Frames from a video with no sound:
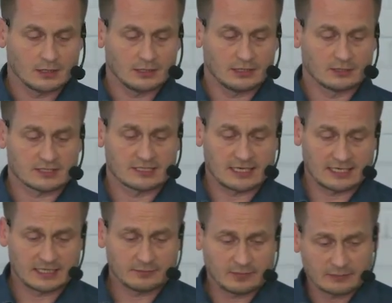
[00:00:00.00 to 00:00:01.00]
Idąc
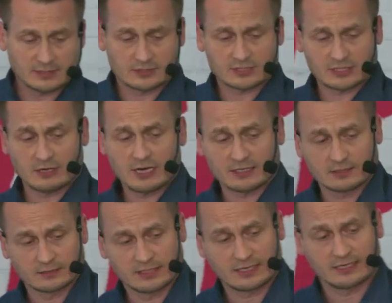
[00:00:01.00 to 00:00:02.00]
dalej, mamy coś takiego
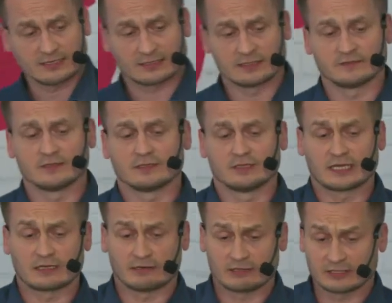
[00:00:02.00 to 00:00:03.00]
jak deklaratywny
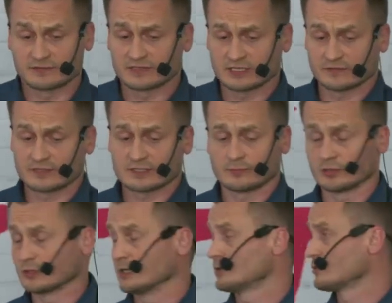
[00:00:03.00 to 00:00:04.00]
Declarative Service
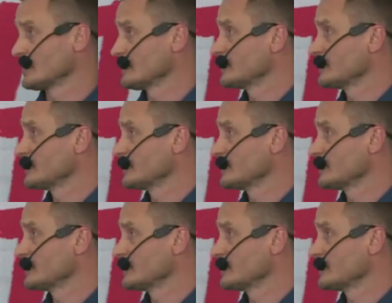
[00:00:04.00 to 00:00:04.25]
Model. I tutaj